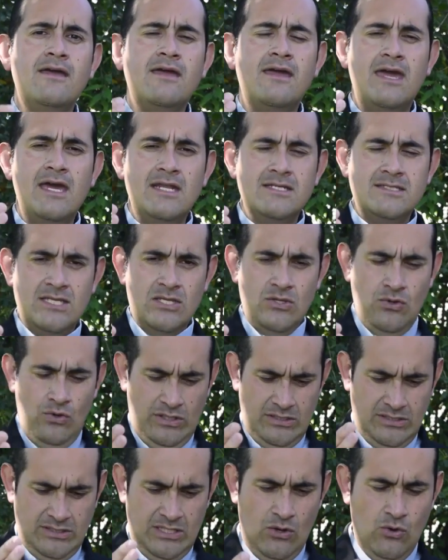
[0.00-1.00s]
Que el
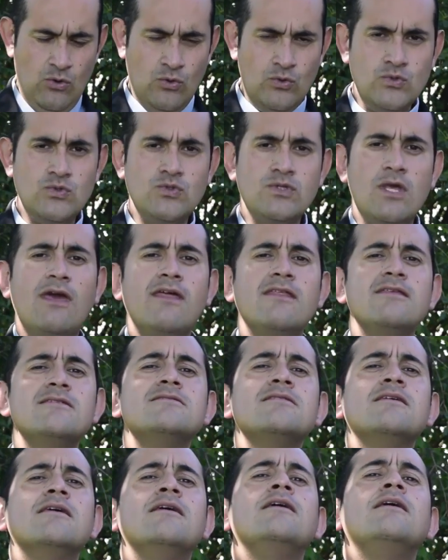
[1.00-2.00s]
Señor esté con ustedes.
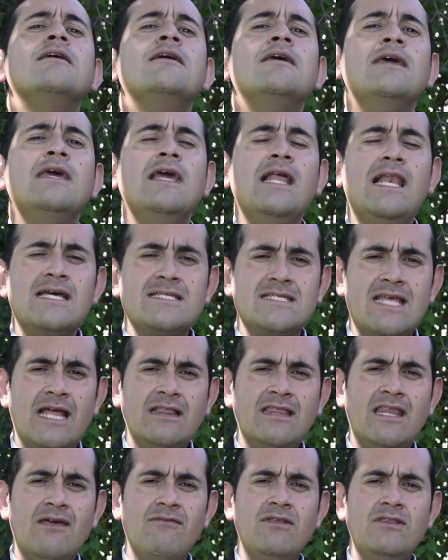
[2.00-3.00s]
Y la
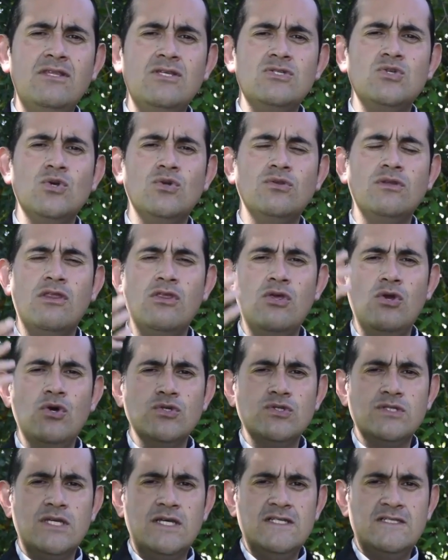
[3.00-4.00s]
santa bendición de
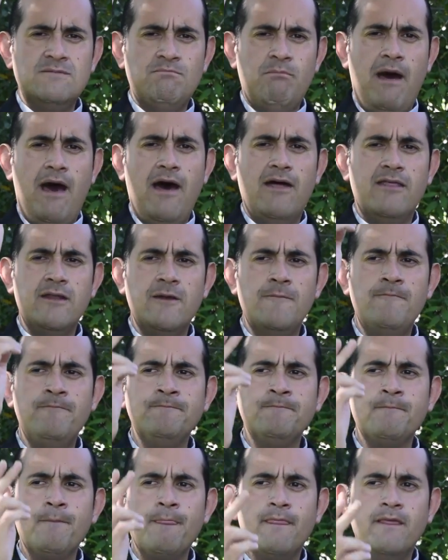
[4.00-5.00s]
Dios, que es Padre,
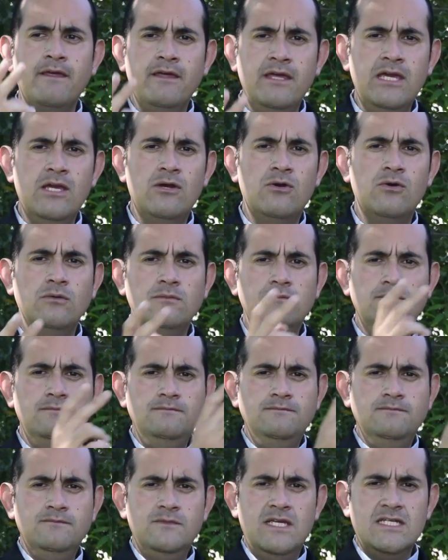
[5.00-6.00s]
Hijo
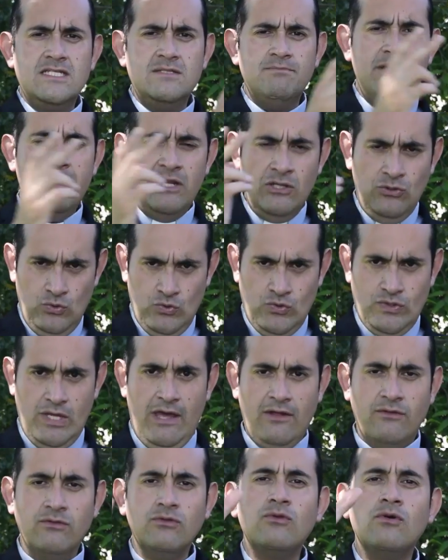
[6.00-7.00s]
y Espíritu
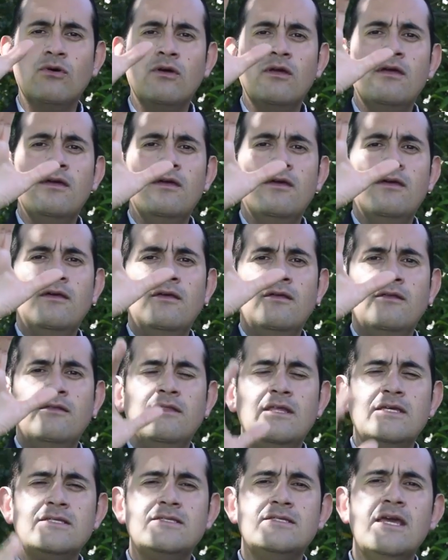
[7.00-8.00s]
Santo,
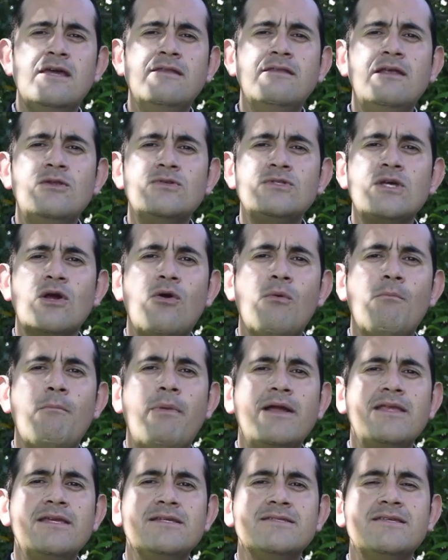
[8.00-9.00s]
desciende y los
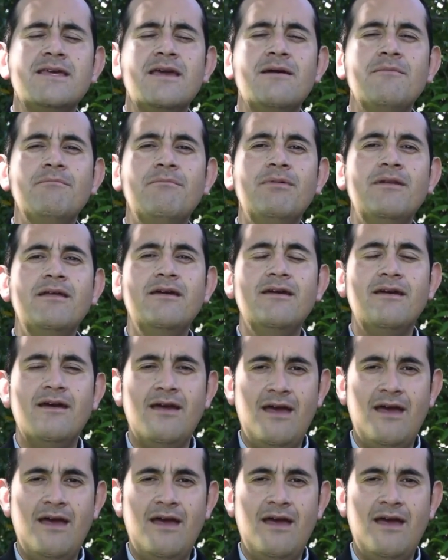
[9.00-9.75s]
acompañe siempre.